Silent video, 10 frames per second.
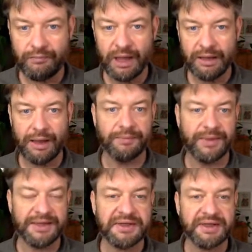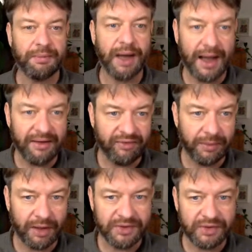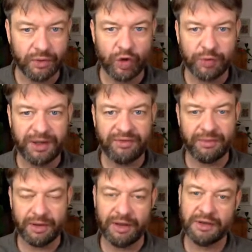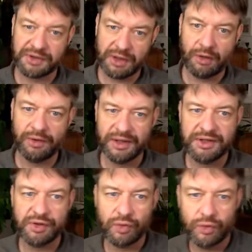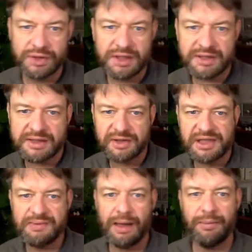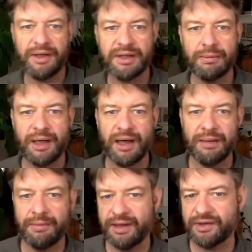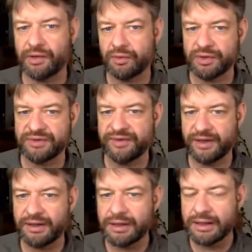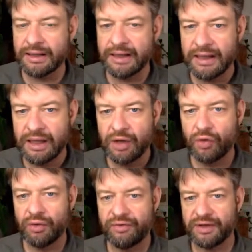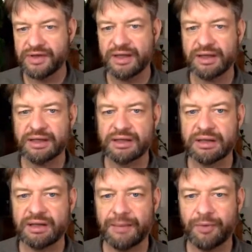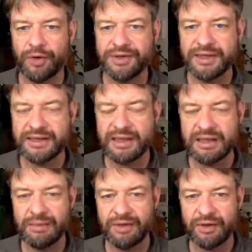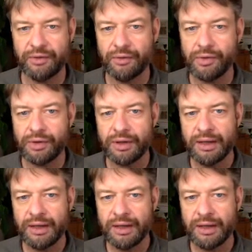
Ja, das ist der Plan. Wir bauen so ein Hochbeet. Wir bauen auch, auch ein richtig großes. Das soll zwei Meter mal einen Meter groß werden. Und wie gesagt, knapp 90 Zentimeter hoch.